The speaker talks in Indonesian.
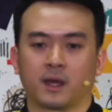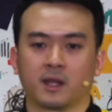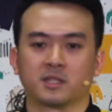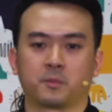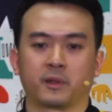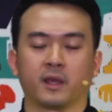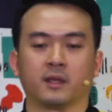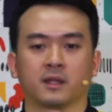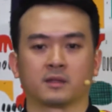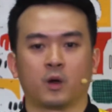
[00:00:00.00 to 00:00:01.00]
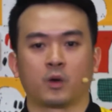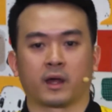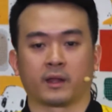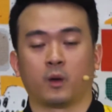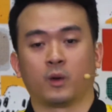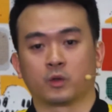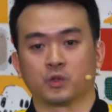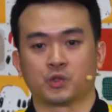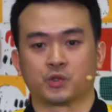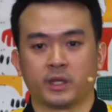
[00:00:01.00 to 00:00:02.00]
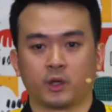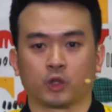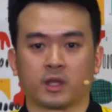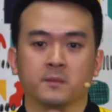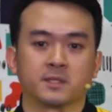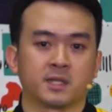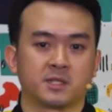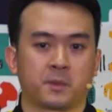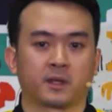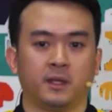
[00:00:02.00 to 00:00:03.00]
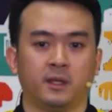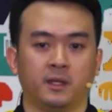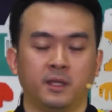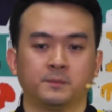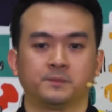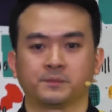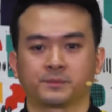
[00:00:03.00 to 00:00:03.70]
Karena seperti yang kita tahu karyawan khususnya di kota besar seperti ini